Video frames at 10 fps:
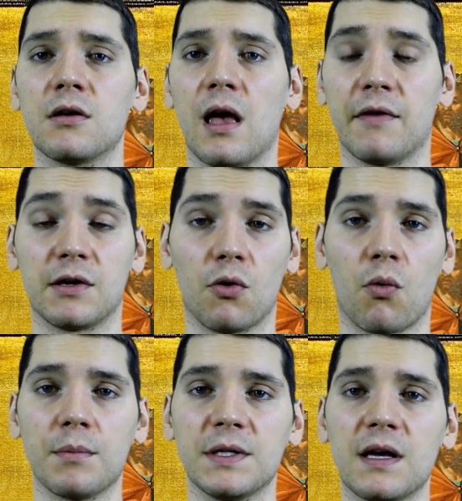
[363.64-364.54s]
avec le
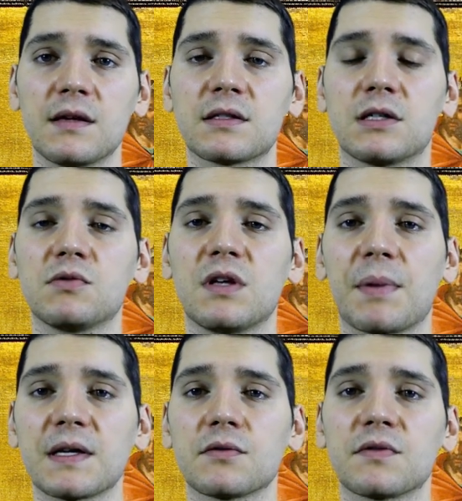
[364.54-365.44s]
roi Midas qui nous est
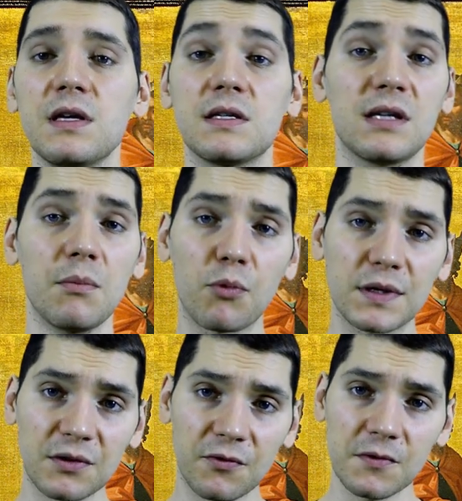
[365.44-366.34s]
présenté. Et ça, pour
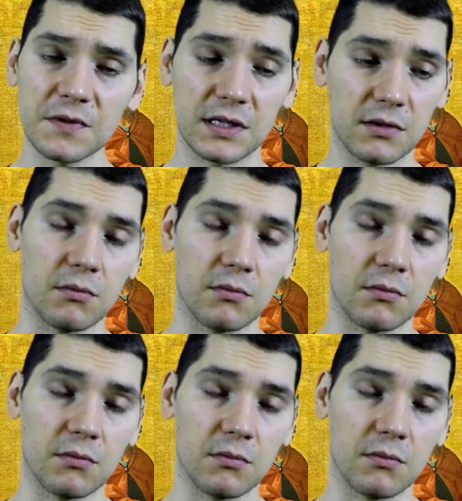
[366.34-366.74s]
les enfants, c'est.